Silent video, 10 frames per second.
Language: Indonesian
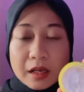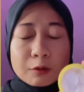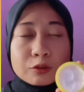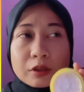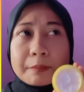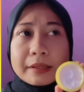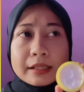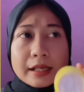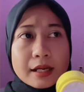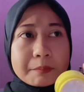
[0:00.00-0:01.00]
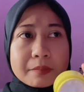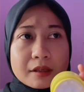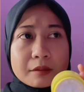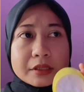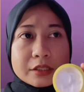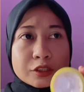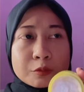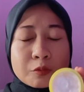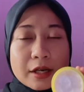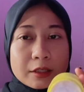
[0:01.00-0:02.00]
aku juga pernah uh,
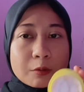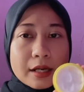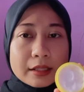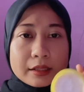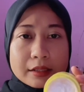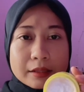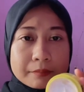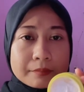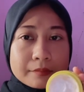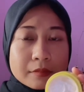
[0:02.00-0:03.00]
mencium wangi-wangi